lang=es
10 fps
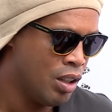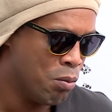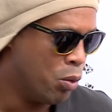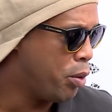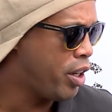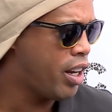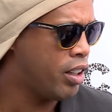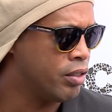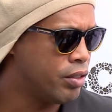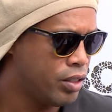Muy
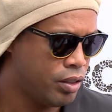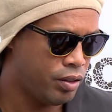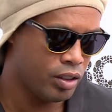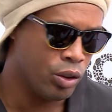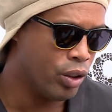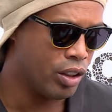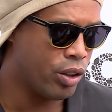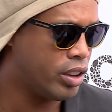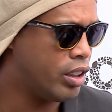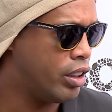bien,
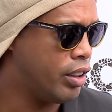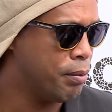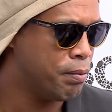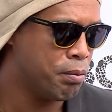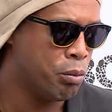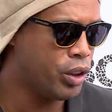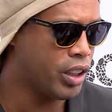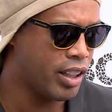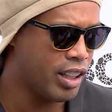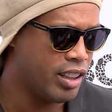jugadores de
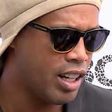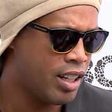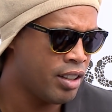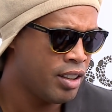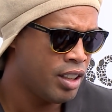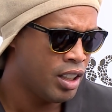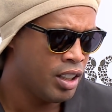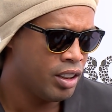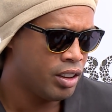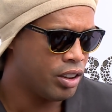mucha calidad,
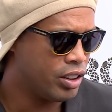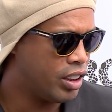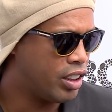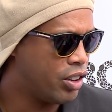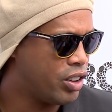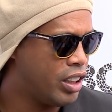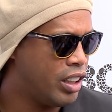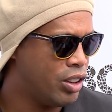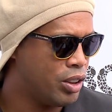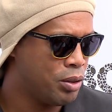entonces creo que
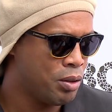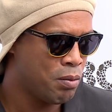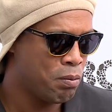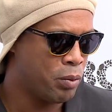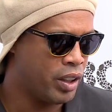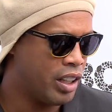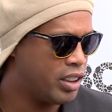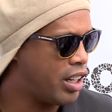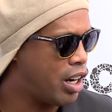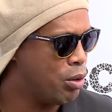ellos pueden
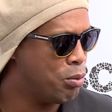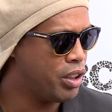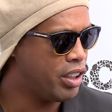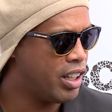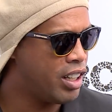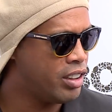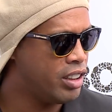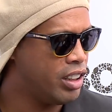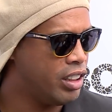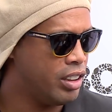hacer algo muy
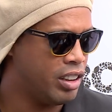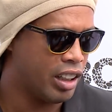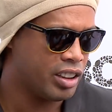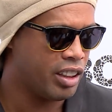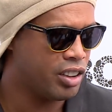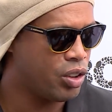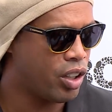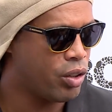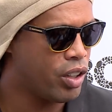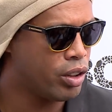grande y hacer
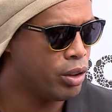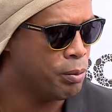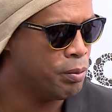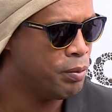historia con el club.